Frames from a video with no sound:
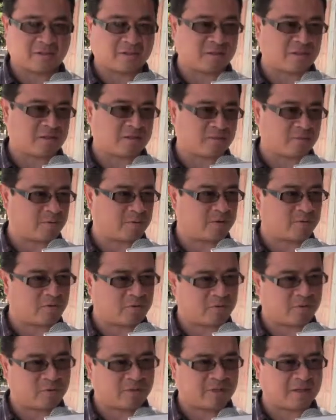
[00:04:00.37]
que se da sobre
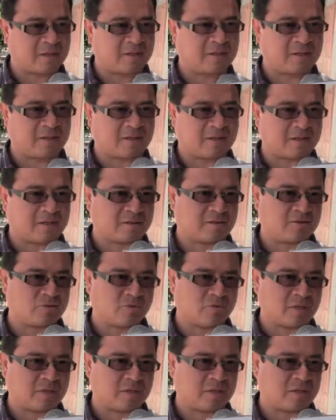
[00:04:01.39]
todo en la
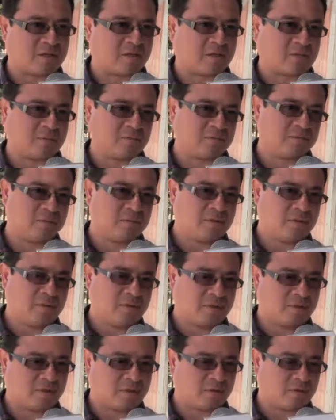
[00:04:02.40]
zona
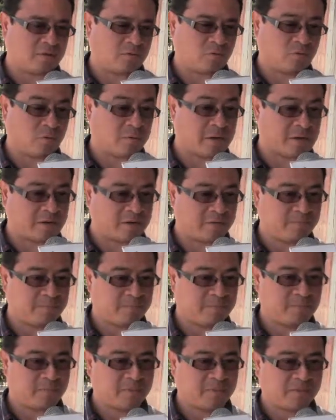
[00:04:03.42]
urbana,
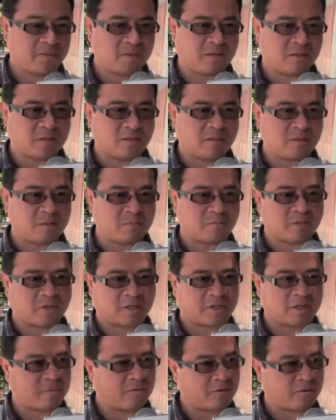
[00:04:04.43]
y la
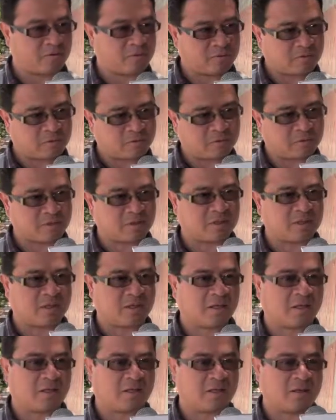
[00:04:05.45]
modalidad productos
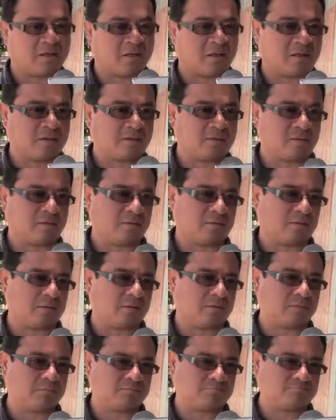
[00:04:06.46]
eh,
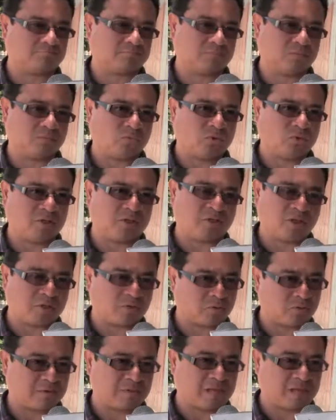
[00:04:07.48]
en
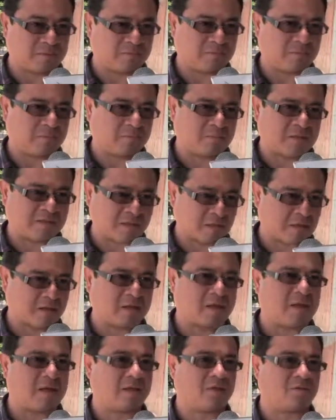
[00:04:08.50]
distritos más
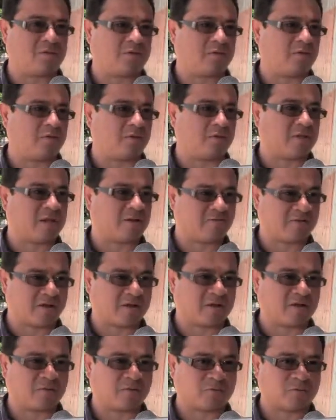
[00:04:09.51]
alejados de la
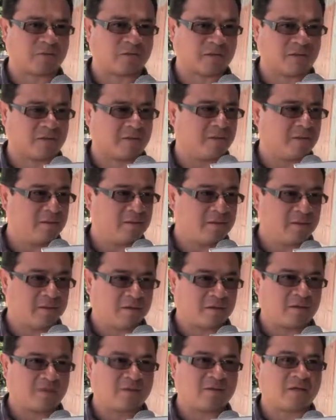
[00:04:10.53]
franja costera.
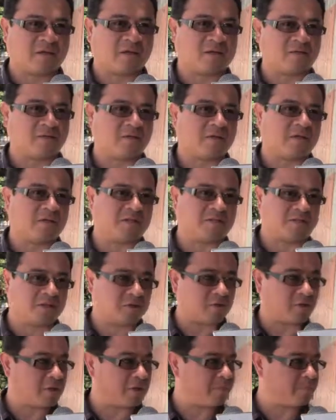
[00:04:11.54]
En este caso, en el
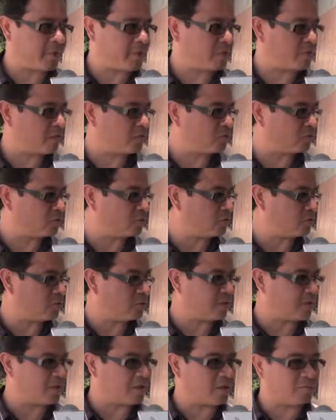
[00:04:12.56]
distrito de Nepeña,
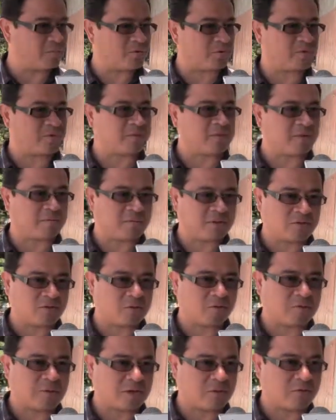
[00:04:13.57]
nosotros brindamos el
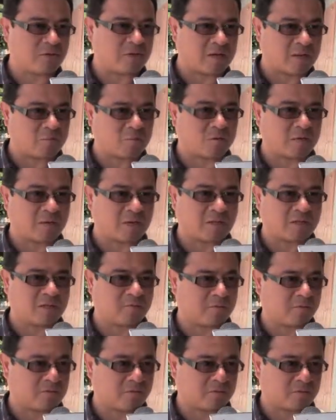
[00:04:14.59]
servicio bajo la
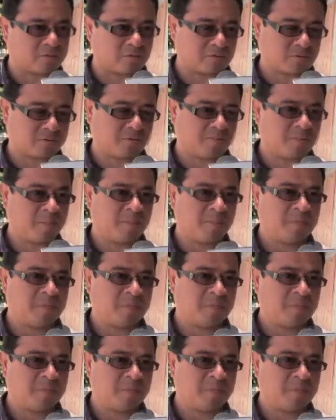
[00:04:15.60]
modalidad productos.